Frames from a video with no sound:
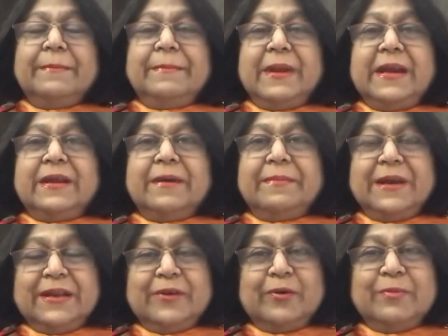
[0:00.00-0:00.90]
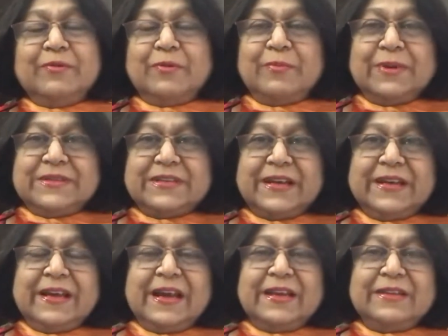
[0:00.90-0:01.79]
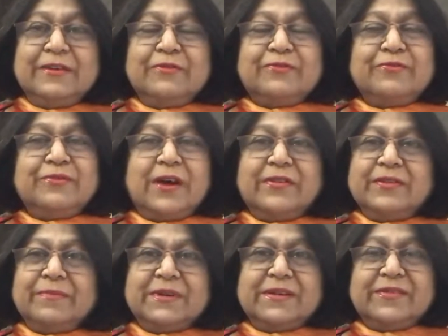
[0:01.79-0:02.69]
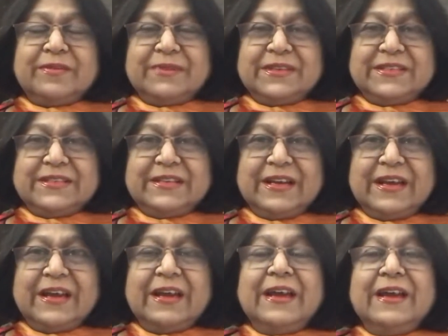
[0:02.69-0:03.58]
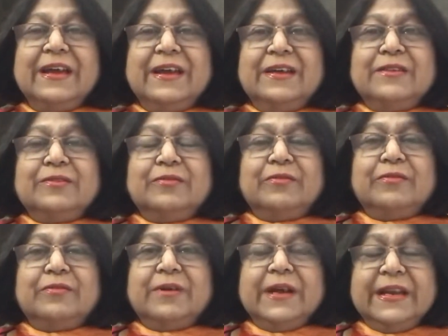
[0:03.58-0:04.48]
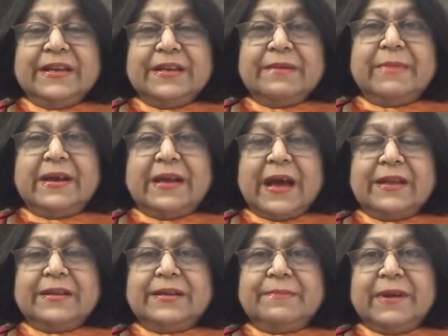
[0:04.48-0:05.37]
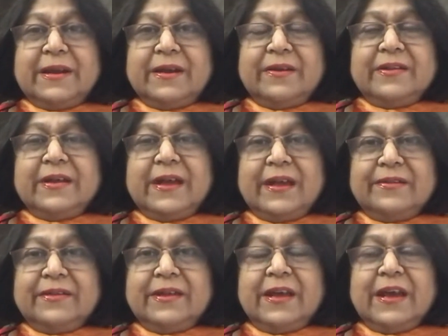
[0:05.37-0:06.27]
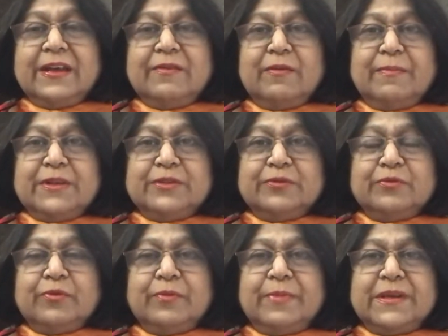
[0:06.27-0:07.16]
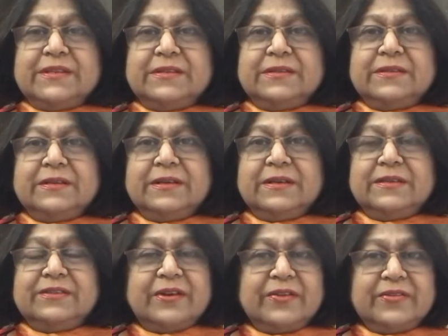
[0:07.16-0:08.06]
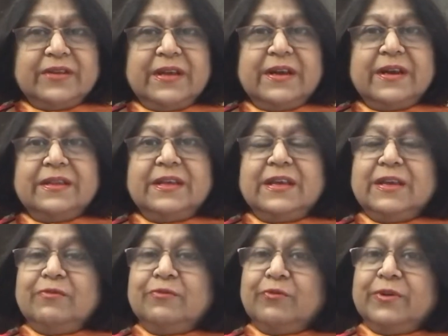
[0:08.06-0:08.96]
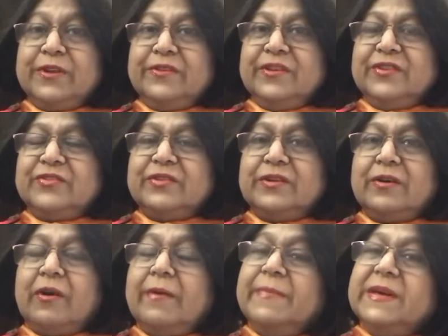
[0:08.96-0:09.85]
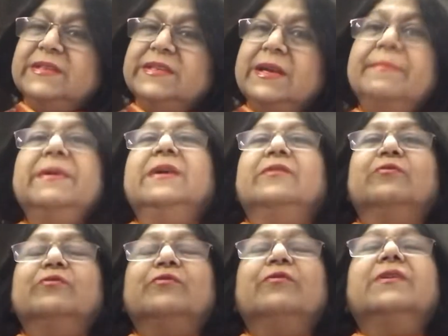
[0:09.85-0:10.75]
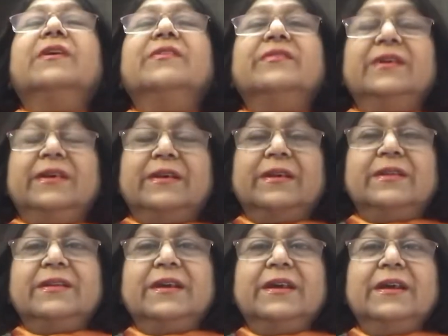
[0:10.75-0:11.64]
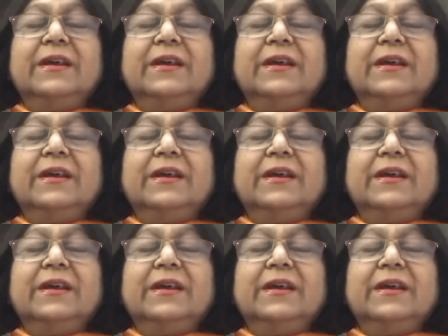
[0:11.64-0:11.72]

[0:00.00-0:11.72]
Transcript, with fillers: बेटा बेटी को भी वो बच्चा ही कहते हैं और उसको ना समझ समझते हैं तो इंडियन मैंटालिटी पेरेंट्स की ऐसी है कि वो बच्चों को बच ट्रस्ट नहीं करते कि उनको डिसीजन और बच्चे भी खुद को ट्रस्ट नहीं करते